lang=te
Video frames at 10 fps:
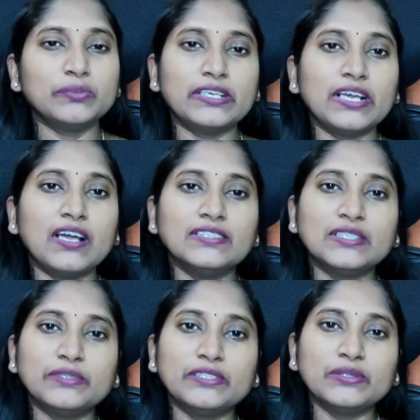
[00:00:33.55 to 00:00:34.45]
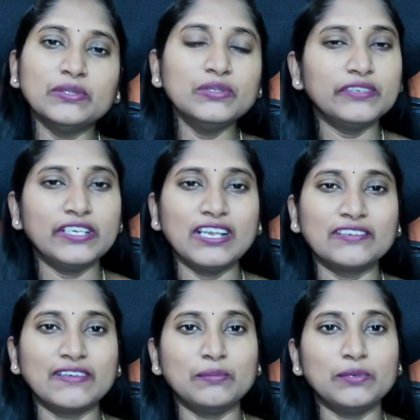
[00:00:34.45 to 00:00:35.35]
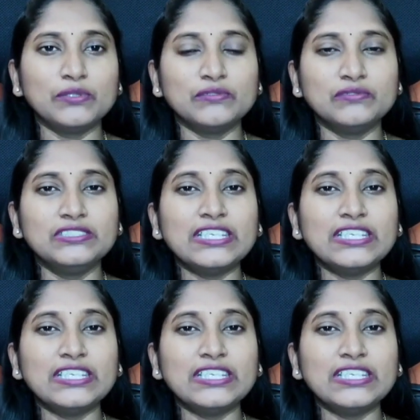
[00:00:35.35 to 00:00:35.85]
మరి ఆలస్యం ఎందుకు వీడియోలోకి వెళ్ళిపోదాం